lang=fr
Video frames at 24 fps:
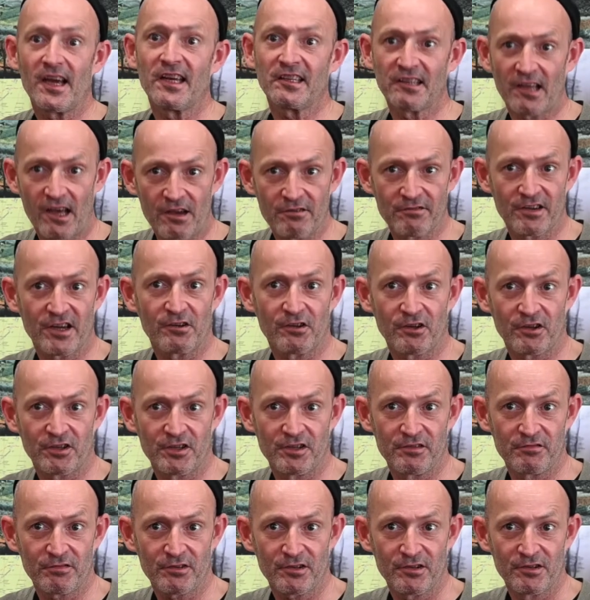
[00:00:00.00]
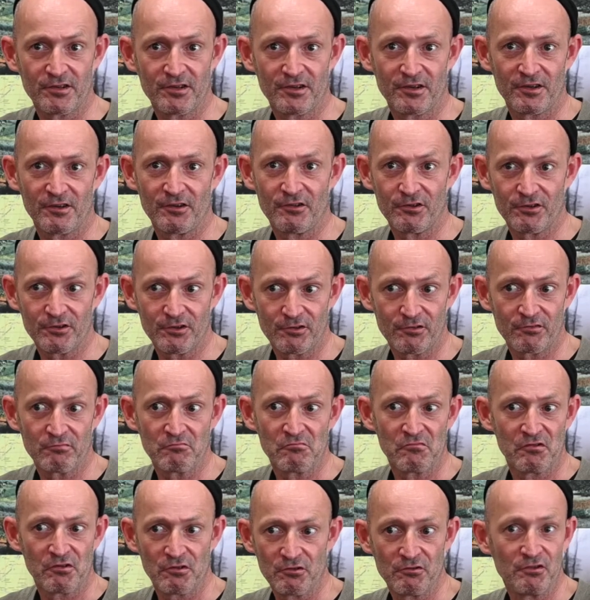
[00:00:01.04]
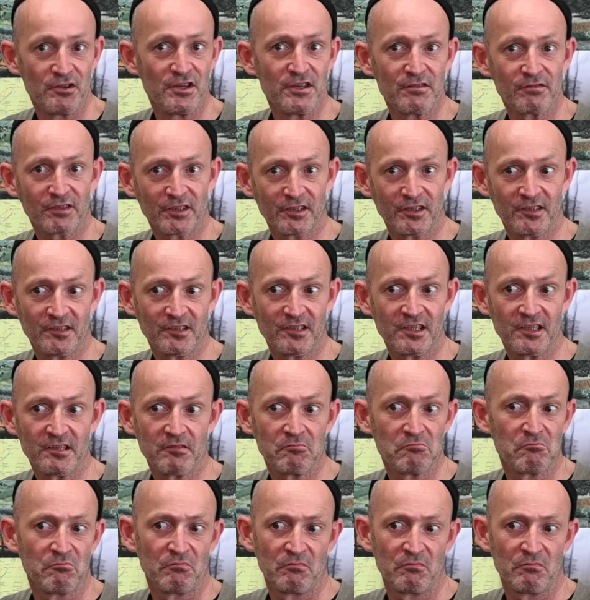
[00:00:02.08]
à travers leurs livres. Le, livre ici est,